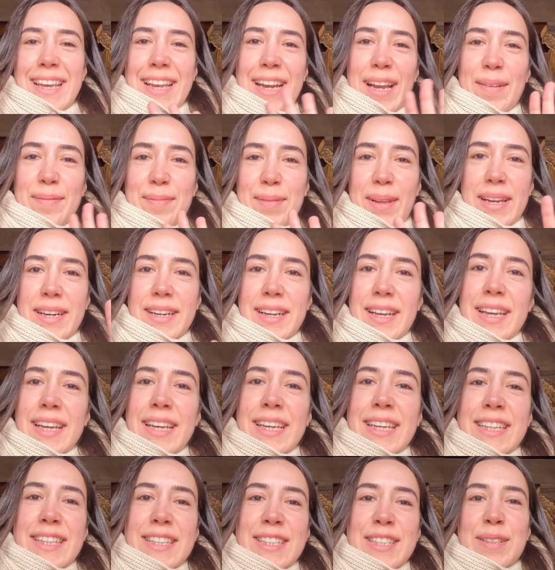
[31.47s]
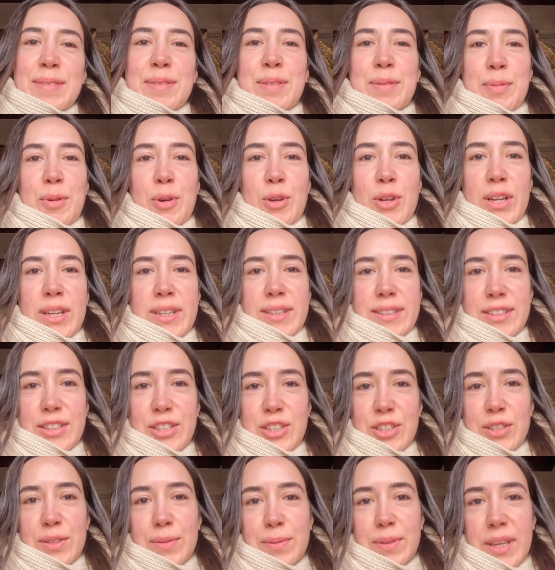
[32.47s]
Selamlar. Şimdi böyle
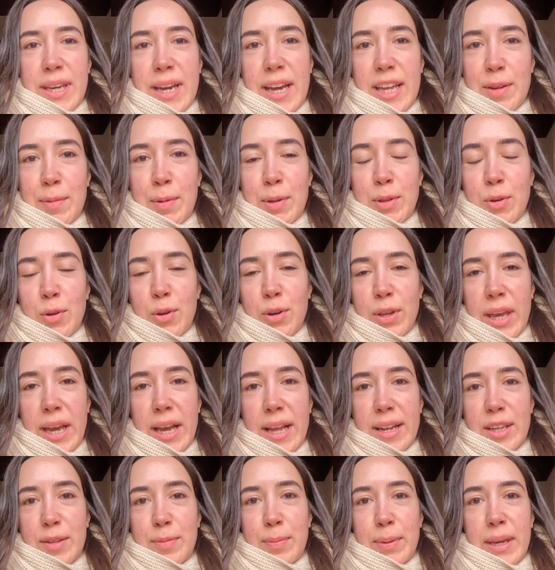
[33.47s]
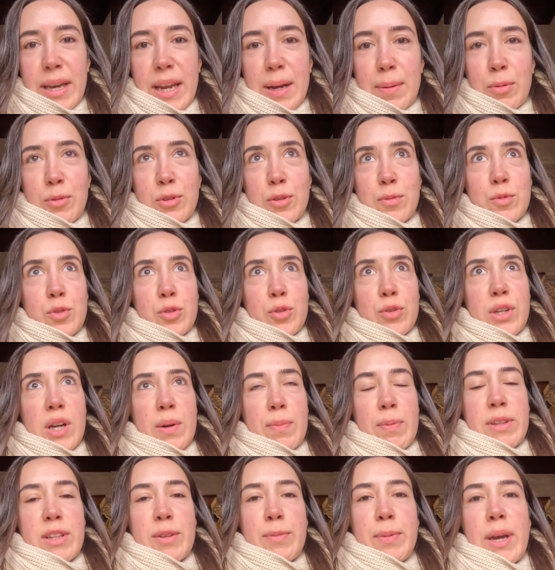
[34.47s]
ışığın kendime doğru geldiği bir yer buldum çünkü
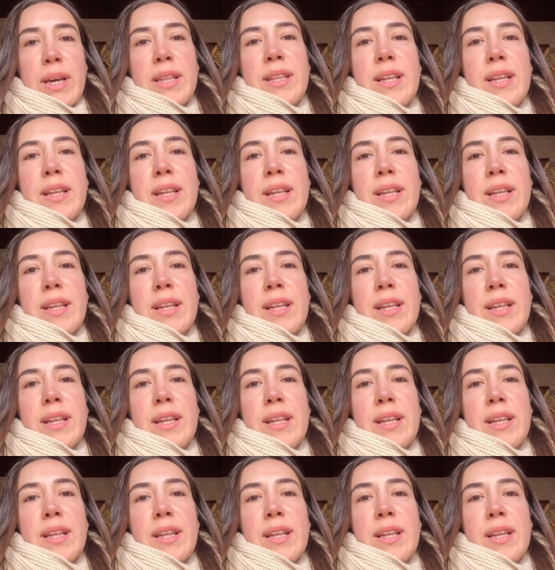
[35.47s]
kapalı bir